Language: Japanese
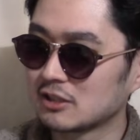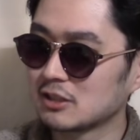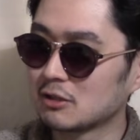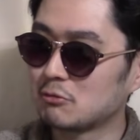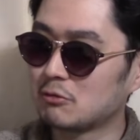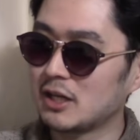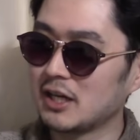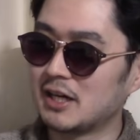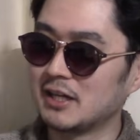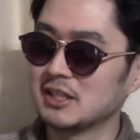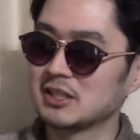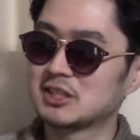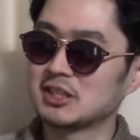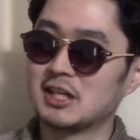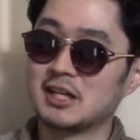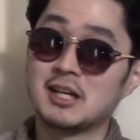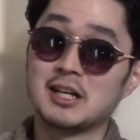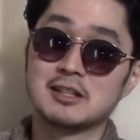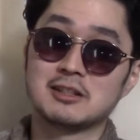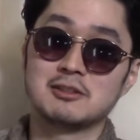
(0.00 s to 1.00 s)
くちゃ怖い話
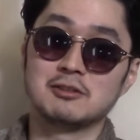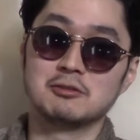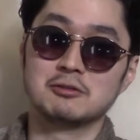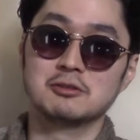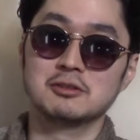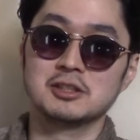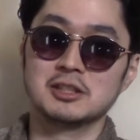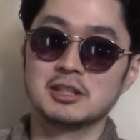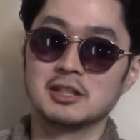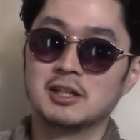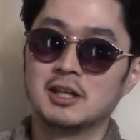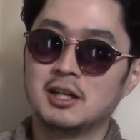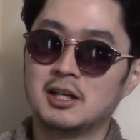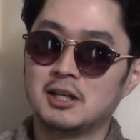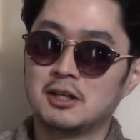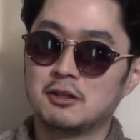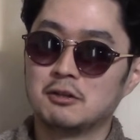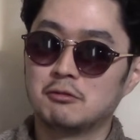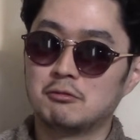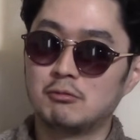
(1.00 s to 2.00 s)
だなっていうふうに
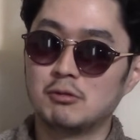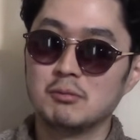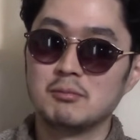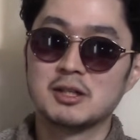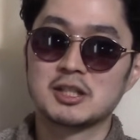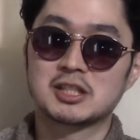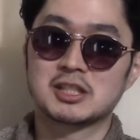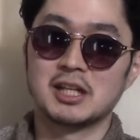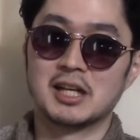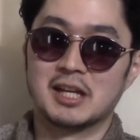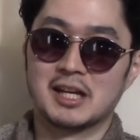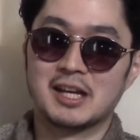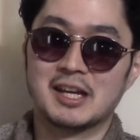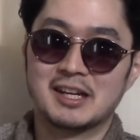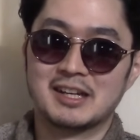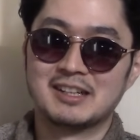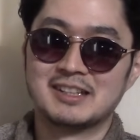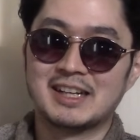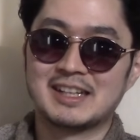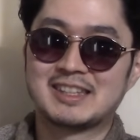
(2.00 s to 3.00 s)
思いましたね。
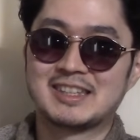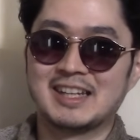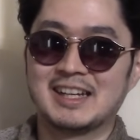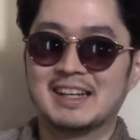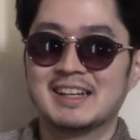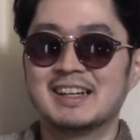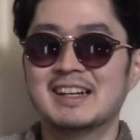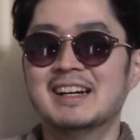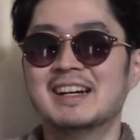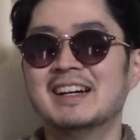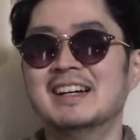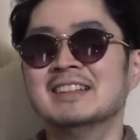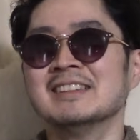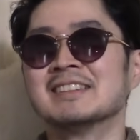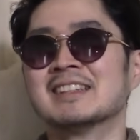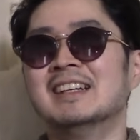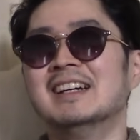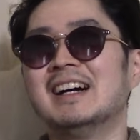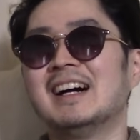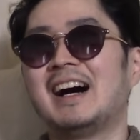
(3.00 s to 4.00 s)
だって
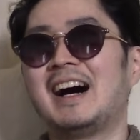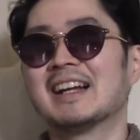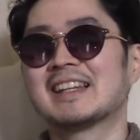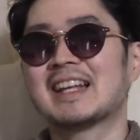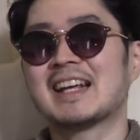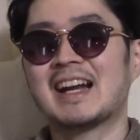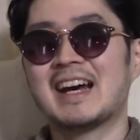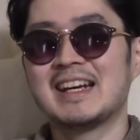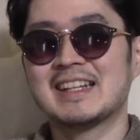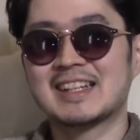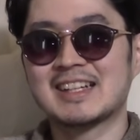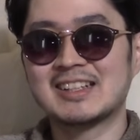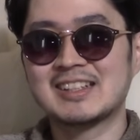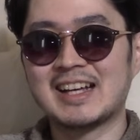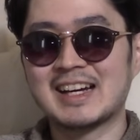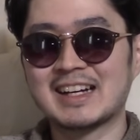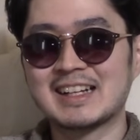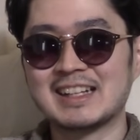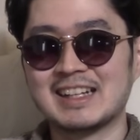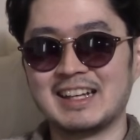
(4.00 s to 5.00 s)
働いてる
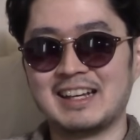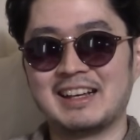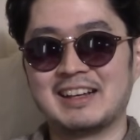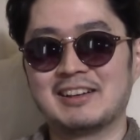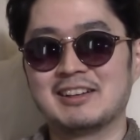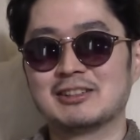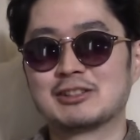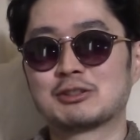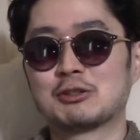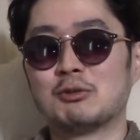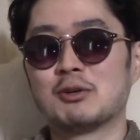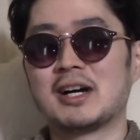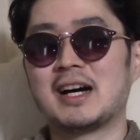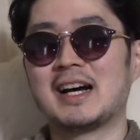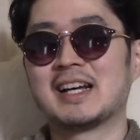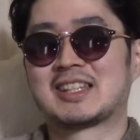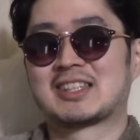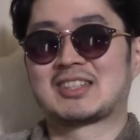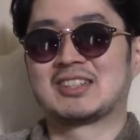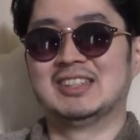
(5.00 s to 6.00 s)
だけで
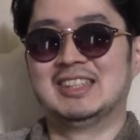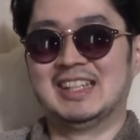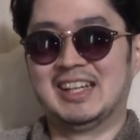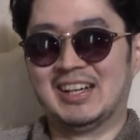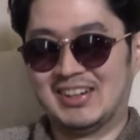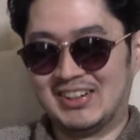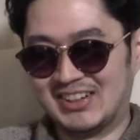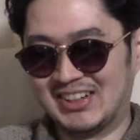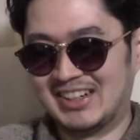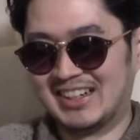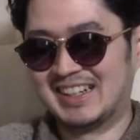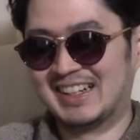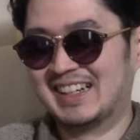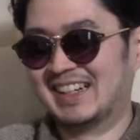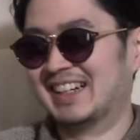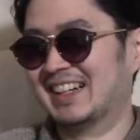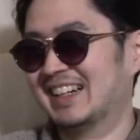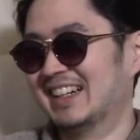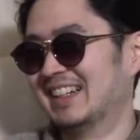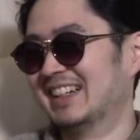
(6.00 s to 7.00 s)
ストーカーつくんだ
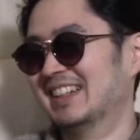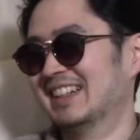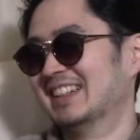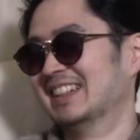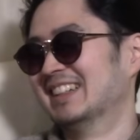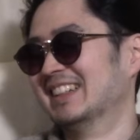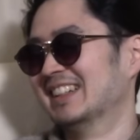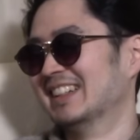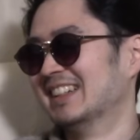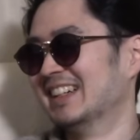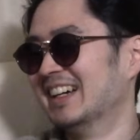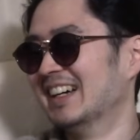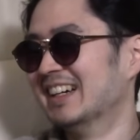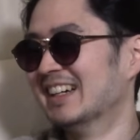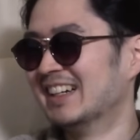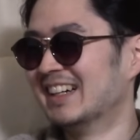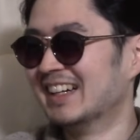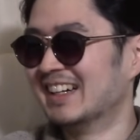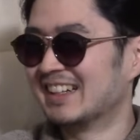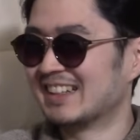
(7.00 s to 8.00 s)
よ
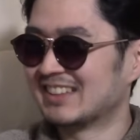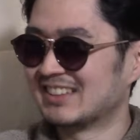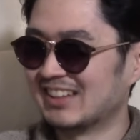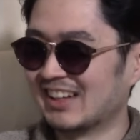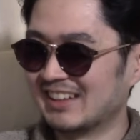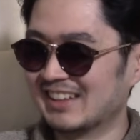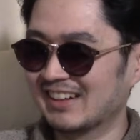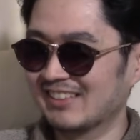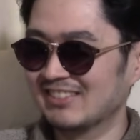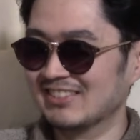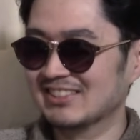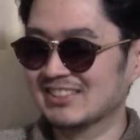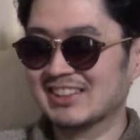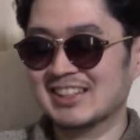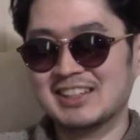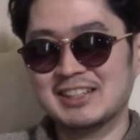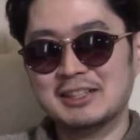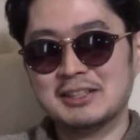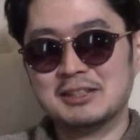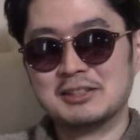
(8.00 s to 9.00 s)
だか
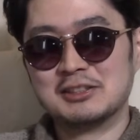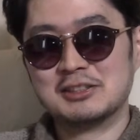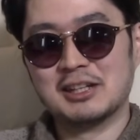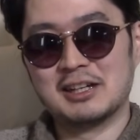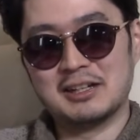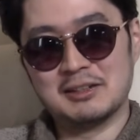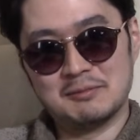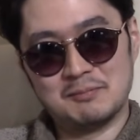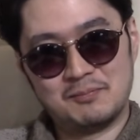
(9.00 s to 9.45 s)
ら